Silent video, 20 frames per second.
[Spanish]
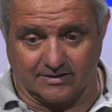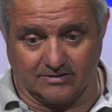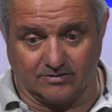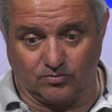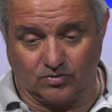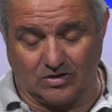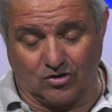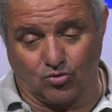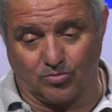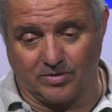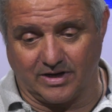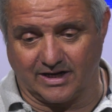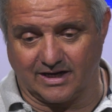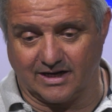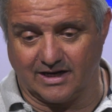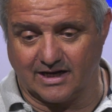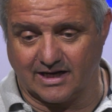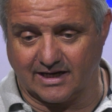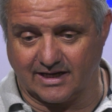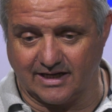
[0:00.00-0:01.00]
es una obra
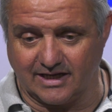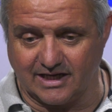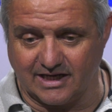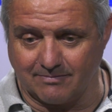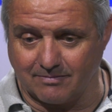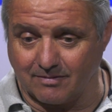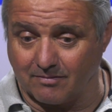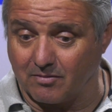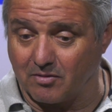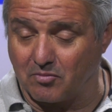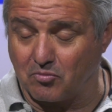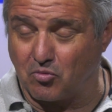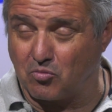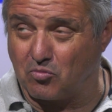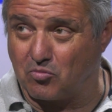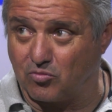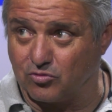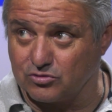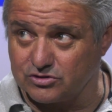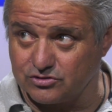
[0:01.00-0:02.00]
en la que llevábamos
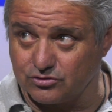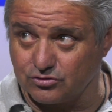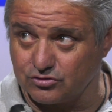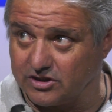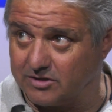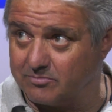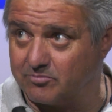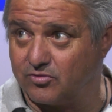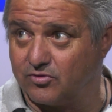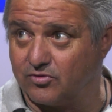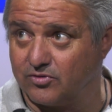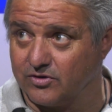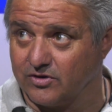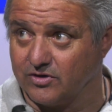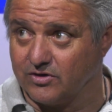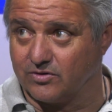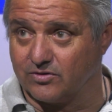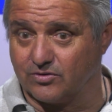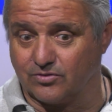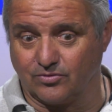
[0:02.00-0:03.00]
mucho tiempo
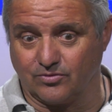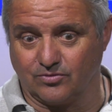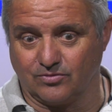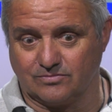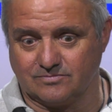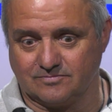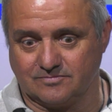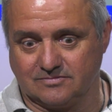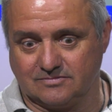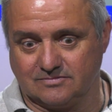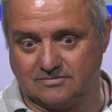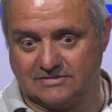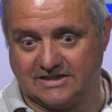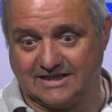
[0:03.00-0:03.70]
mm,